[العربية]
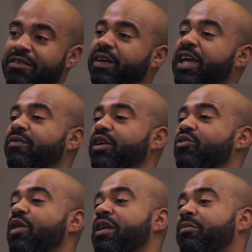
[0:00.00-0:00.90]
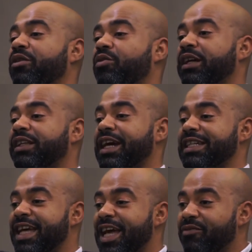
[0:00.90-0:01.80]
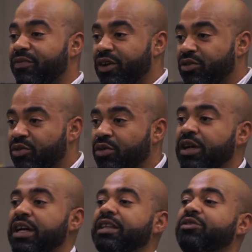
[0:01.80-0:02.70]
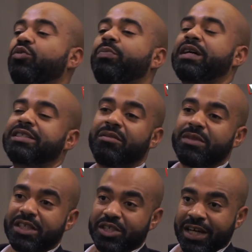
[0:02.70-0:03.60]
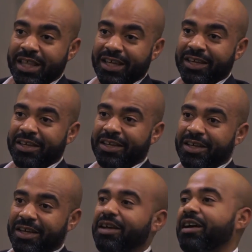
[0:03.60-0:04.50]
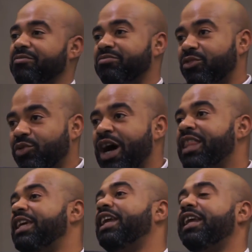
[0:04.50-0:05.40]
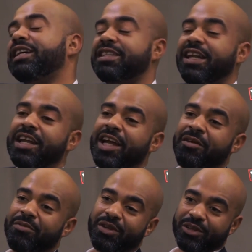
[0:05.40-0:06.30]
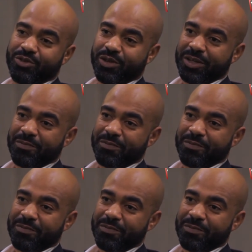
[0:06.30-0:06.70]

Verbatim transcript: فكيف انه انا برضو اقدر اساهم في انه تباس المسج هذه وهذه هي الليجاسي اللي انا حابب